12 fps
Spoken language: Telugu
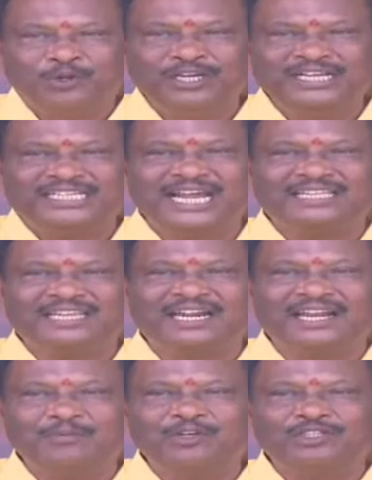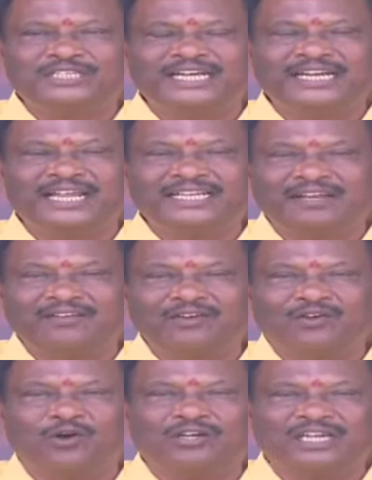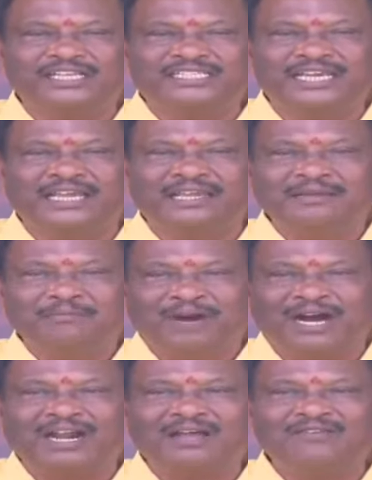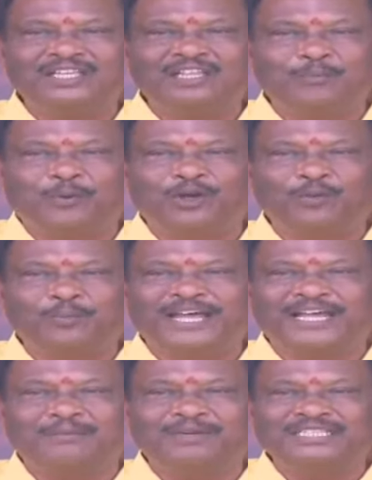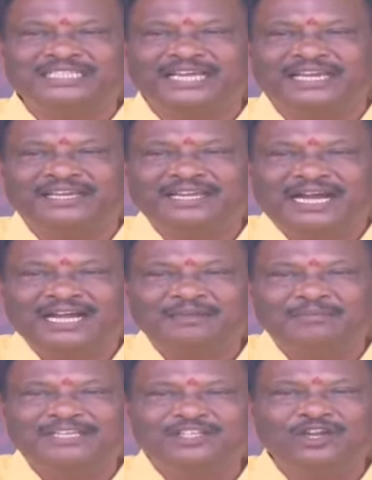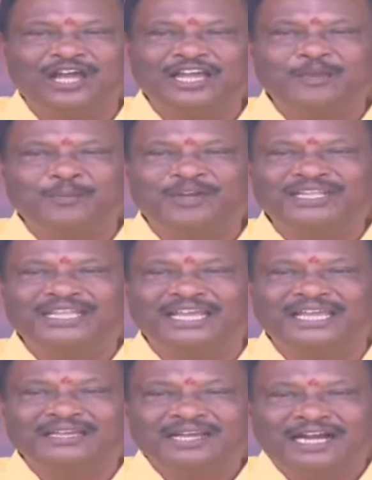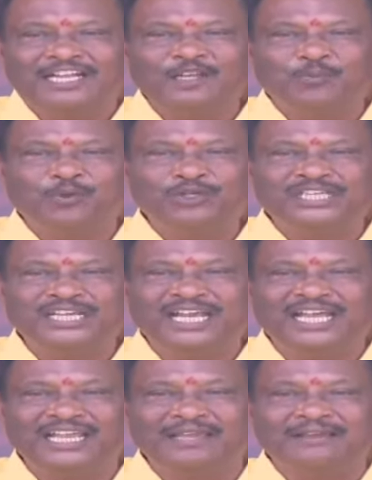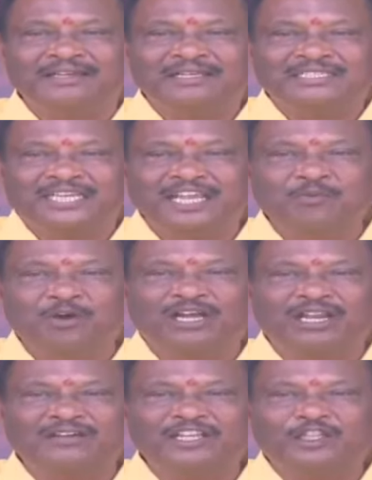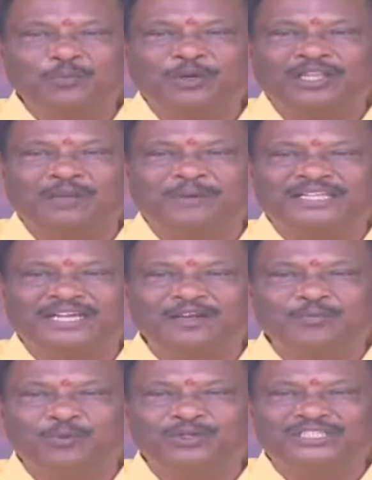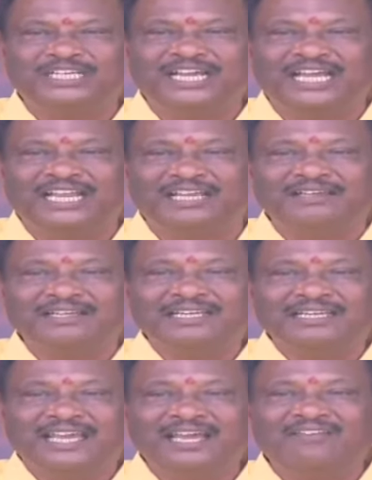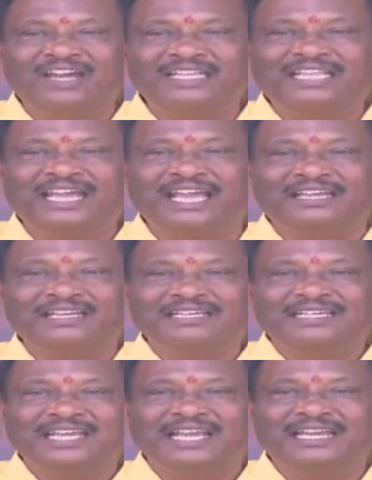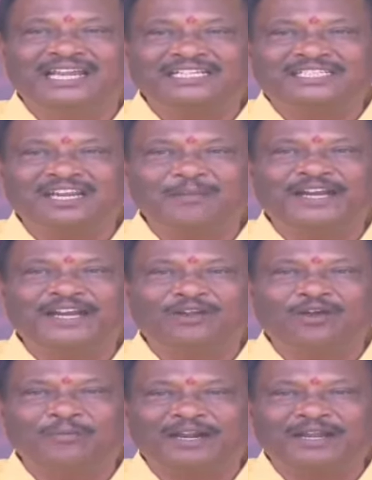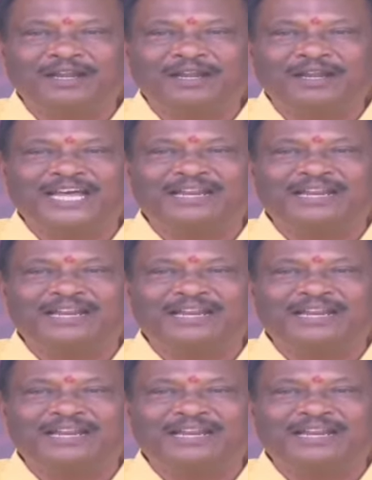పుణ్యక్షేత్రాన్ని అభివృద్ధి చేయడానికి ఇరవై కోట్లు ఇచ్చి మాడా వీధుల పనులు ప్రారంభించి అది మధ్యలో ఆగిపోయింది అది పూర్తి చేయాలి శ్రీమొక్కలింగ ఎత్తుపోతల పథకాన్ని పూర్తి చేయాలి ఏవైతే ఈ నర్సలపేటలో మనం